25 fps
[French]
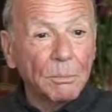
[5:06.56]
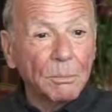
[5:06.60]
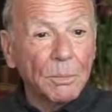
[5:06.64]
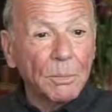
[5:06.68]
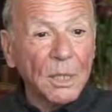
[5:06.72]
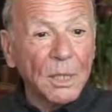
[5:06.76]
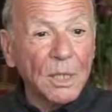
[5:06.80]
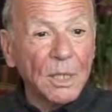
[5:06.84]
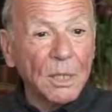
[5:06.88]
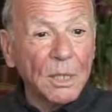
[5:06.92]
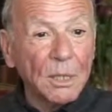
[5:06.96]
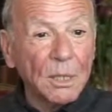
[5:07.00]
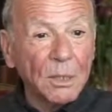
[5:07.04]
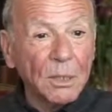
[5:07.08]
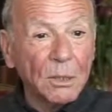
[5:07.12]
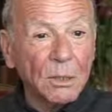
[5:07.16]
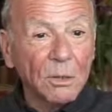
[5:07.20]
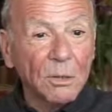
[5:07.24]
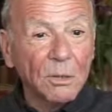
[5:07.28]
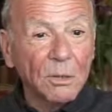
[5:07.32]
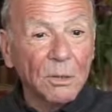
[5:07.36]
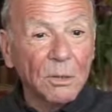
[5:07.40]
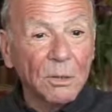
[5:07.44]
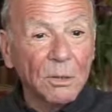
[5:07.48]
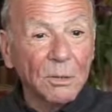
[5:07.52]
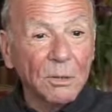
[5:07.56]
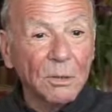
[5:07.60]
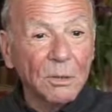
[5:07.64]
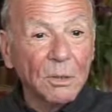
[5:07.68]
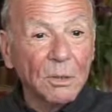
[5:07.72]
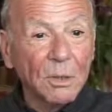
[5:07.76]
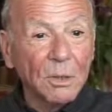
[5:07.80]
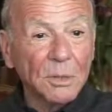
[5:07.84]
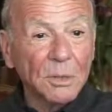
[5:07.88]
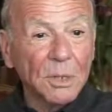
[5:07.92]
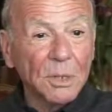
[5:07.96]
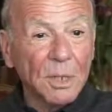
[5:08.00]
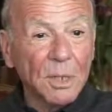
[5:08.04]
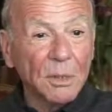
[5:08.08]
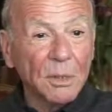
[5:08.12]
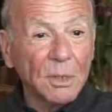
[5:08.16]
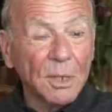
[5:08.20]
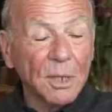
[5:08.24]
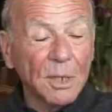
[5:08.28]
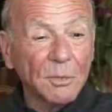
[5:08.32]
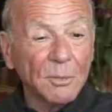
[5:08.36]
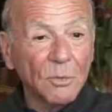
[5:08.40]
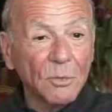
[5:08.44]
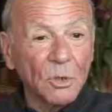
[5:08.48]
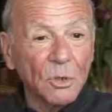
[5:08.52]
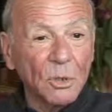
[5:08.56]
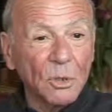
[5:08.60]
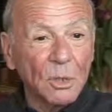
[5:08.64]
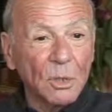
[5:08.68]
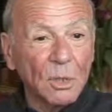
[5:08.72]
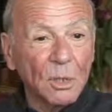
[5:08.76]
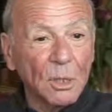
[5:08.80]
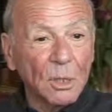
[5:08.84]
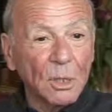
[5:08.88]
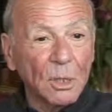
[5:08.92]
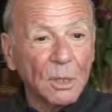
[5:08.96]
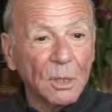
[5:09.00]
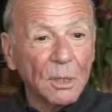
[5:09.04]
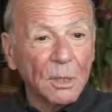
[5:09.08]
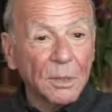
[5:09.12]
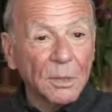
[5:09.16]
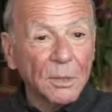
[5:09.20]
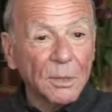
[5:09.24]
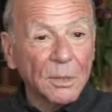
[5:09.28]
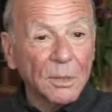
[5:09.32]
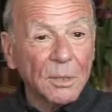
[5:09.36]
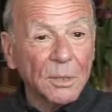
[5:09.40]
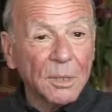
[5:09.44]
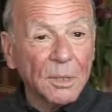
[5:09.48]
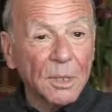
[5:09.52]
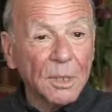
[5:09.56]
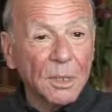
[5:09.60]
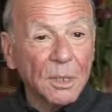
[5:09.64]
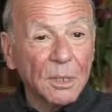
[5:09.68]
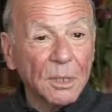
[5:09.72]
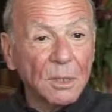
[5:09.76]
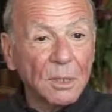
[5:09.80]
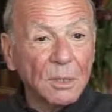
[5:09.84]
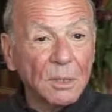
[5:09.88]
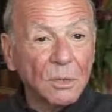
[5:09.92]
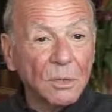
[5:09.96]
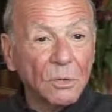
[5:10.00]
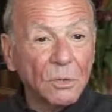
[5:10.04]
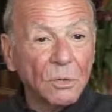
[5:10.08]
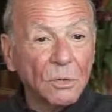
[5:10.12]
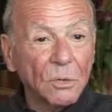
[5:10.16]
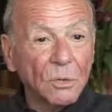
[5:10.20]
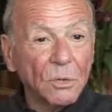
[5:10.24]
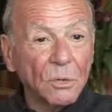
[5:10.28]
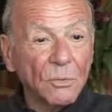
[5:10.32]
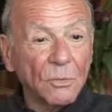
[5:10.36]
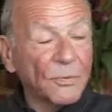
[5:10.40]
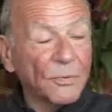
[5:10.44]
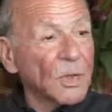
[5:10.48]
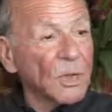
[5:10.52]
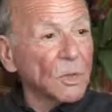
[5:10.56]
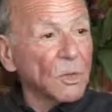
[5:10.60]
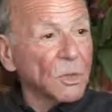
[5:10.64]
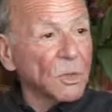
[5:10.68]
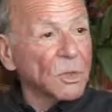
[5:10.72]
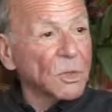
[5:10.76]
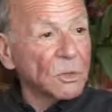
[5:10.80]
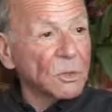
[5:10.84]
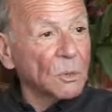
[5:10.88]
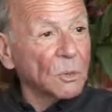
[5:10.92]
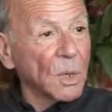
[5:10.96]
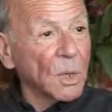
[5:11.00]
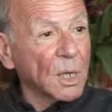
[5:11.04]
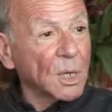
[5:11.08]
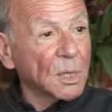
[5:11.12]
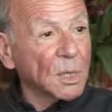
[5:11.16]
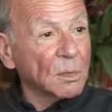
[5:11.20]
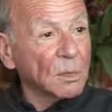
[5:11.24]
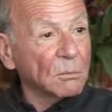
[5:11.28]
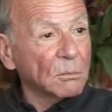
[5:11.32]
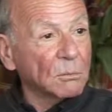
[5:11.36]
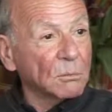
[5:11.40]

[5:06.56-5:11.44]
péri euh, dans ces camps de la mort, c'est de faire leur histoire.